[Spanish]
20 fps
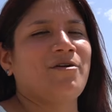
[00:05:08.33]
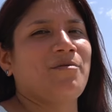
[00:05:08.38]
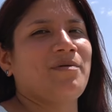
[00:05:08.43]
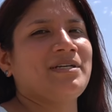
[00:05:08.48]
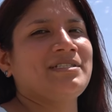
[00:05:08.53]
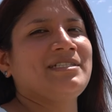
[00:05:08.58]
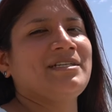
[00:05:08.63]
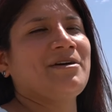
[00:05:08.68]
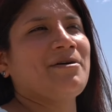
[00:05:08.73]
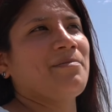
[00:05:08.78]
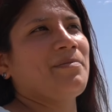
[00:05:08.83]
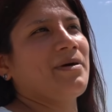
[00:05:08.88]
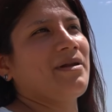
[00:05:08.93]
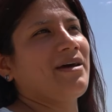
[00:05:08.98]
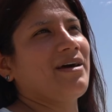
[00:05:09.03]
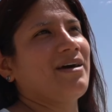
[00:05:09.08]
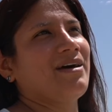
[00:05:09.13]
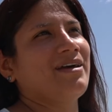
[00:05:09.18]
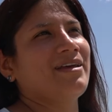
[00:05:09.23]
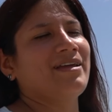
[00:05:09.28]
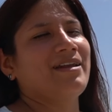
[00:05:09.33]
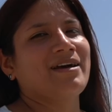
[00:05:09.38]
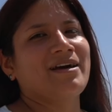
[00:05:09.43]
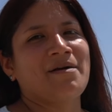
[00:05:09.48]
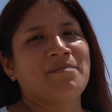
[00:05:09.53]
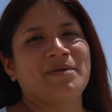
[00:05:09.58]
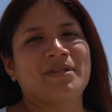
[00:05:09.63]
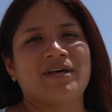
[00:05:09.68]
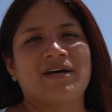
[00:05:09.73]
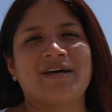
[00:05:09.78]
básico para ir a
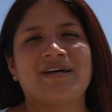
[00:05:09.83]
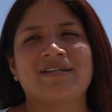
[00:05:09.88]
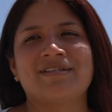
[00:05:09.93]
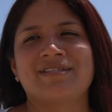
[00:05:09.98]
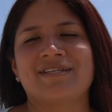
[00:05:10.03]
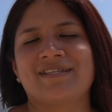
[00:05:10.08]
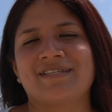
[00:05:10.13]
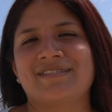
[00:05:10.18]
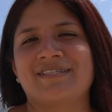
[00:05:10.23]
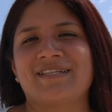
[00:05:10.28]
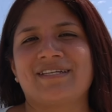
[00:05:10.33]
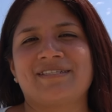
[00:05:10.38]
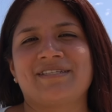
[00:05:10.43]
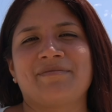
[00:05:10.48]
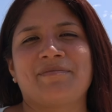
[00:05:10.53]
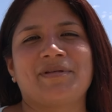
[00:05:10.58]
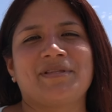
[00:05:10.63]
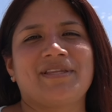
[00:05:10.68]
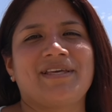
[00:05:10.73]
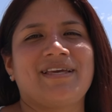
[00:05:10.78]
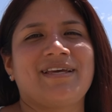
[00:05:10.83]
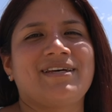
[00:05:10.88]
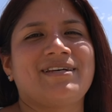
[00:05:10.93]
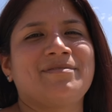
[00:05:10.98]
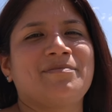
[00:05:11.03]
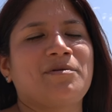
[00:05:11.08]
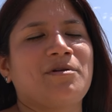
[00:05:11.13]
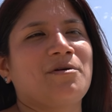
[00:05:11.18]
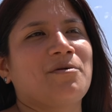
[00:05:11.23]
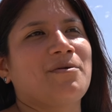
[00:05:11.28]
caminar, se necesita
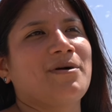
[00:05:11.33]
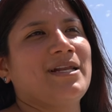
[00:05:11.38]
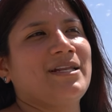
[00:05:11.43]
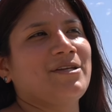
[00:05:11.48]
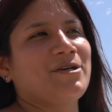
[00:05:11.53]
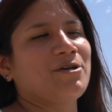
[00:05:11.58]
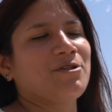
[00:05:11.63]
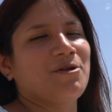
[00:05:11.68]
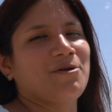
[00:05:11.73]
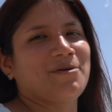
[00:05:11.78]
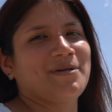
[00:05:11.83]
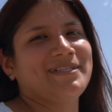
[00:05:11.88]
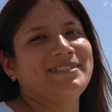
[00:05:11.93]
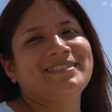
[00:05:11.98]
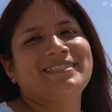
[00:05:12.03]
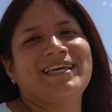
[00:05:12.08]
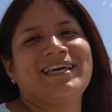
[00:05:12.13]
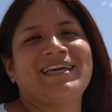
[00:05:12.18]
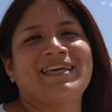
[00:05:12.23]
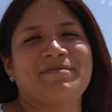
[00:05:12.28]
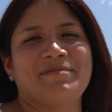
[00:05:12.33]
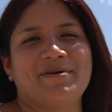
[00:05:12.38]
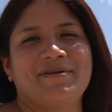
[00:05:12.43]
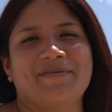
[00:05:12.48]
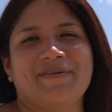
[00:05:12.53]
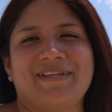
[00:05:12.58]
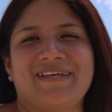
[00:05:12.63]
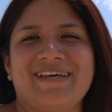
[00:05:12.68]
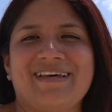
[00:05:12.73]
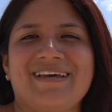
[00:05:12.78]
zapatillas, por lo cual yo no lo hice y me
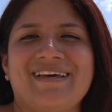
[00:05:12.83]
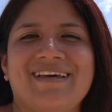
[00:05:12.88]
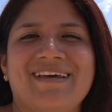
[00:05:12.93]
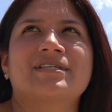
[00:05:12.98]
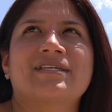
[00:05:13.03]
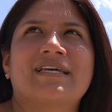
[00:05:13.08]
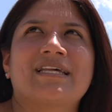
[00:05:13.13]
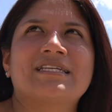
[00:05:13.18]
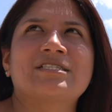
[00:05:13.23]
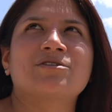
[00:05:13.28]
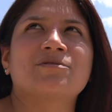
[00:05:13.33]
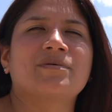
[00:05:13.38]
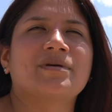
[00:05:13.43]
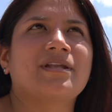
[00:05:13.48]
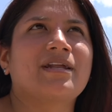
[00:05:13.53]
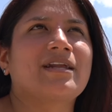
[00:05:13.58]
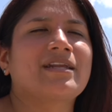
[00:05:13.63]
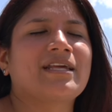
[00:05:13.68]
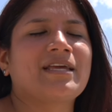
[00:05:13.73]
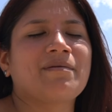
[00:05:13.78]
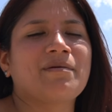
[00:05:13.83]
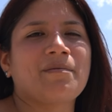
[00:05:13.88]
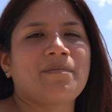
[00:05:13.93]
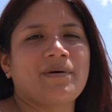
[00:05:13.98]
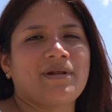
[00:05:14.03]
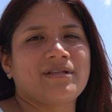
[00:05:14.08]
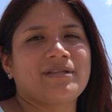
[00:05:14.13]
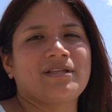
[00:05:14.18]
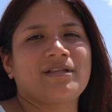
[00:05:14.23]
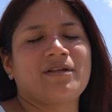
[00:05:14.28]
olvidé. Si quieres subir arriba
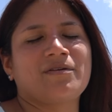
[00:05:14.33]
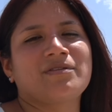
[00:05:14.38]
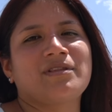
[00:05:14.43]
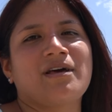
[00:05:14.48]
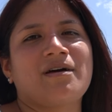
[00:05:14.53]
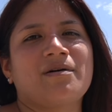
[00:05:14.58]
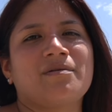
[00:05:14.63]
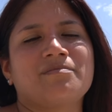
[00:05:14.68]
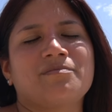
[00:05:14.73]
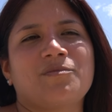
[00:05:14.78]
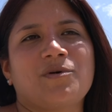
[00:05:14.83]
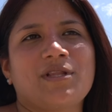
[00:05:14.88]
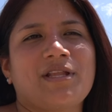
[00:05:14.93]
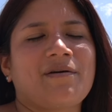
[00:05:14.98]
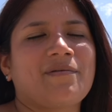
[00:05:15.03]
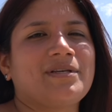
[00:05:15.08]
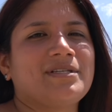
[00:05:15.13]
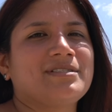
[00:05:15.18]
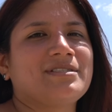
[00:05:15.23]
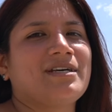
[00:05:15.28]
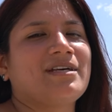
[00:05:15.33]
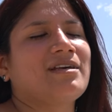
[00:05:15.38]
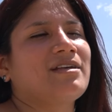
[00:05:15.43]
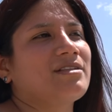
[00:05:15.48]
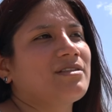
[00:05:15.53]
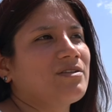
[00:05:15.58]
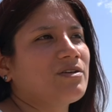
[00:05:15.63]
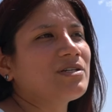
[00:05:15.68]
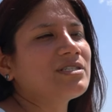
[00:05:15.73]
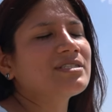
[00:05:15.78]
para tener una buena vista de
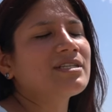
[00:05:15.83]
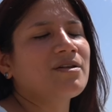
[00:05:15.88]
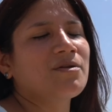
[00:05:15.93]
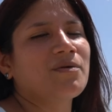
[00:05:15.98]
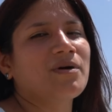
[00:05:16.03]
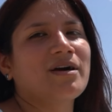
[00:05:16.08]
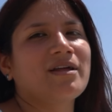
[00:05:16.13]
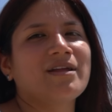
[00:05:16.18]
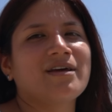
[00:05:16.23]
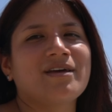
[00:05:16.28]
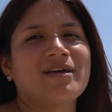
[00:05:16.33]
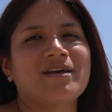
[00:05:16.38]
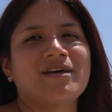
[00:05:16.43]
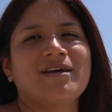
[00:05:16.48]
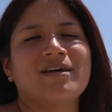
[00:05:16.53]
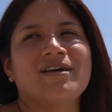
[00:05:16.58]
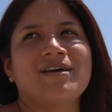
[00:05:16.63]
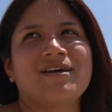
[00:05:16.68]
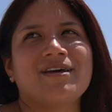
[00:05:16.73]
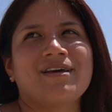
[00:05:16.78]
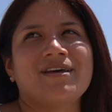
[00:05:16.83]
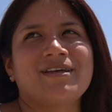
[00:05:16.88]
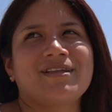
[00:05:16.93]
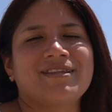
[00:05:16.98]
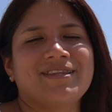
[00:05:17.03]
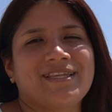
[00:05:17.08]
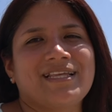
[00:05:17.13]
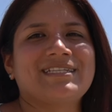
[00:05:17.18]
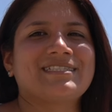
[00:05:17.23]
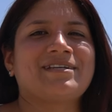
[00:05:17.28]
todo este lugar,
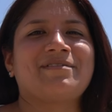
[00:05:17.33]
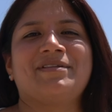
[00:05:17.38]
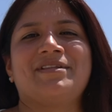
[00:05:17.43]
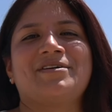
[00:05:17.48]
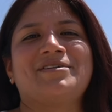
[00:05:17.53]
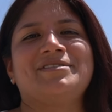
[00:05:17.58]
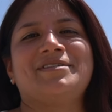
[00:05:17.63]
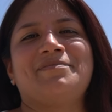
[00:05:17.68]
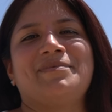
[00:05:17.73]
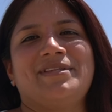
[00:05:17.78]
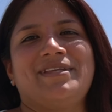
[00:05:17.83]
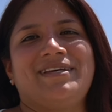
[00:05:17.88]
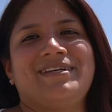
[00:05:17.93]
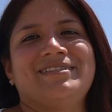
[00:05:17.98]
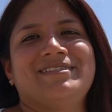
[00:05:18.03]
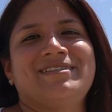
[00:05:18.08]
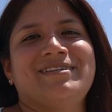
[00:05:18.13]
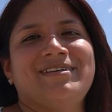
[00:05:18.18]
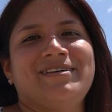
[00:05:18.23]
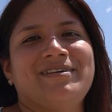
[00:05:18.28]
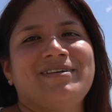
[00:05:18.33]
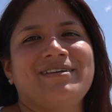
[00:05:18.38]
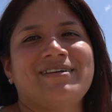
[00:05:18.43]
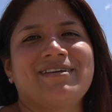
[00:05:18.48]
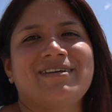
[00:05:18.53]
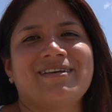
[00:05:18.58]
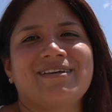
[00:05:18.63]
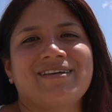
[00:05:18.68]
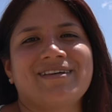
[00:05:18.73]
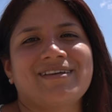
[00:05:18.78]
tienes que venir con zapatillas.
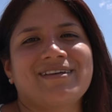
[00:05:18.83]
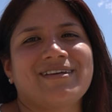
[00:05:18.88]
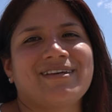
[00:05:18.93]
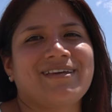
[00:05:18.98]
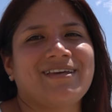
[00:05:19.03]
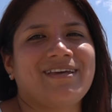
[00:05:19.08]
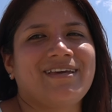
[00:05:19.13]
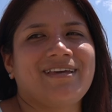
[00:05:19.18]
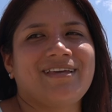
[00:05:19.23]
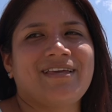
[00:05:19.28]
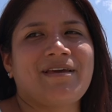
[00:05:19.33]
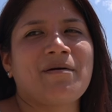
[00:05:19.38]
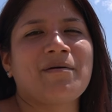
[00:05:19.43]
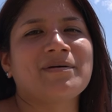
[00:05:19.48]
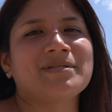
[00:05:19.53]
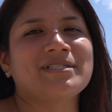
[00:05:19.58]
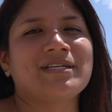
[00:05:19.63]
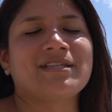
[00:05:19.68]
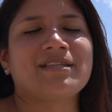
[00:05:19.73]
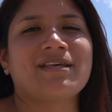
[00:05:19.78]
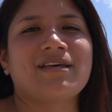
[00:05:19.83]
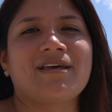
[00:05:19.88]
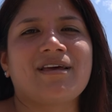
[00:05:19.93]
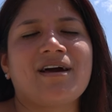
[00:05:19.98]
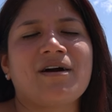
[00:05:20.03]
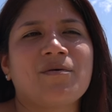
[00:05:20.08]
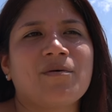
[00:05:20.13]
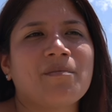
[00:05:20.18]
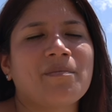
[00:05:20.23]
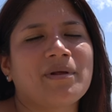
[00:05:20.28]
Y lleva bastante
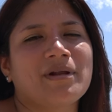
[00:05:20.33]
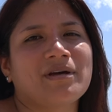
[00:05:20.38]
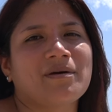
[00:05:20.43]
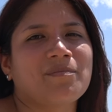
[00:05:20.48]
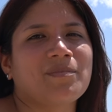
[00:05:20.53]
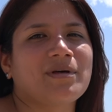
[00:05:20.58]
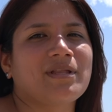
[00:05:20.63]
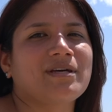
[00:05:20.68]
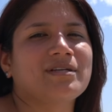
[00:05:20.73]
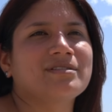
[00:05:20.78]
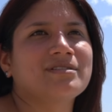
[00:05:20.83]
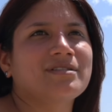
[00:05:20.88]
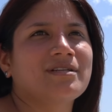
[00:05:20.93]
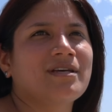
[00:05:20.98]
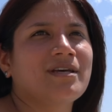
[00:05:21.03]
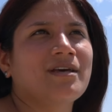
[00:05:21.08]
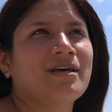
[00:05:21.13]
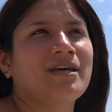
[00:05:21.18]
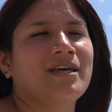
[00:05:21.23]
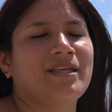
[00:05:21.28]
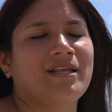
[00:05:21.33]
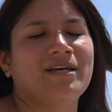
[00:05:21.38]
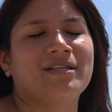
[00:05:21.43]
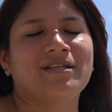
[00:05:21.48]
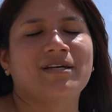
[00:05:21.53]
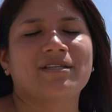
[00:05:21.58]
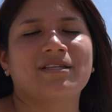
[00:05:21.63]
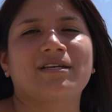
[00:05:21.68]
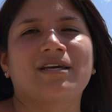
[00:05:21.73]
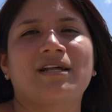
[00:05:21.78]
agua para que puedas
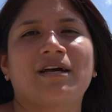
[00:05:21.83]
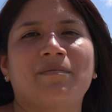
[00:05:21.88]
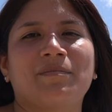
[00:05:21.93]
hidratarte en el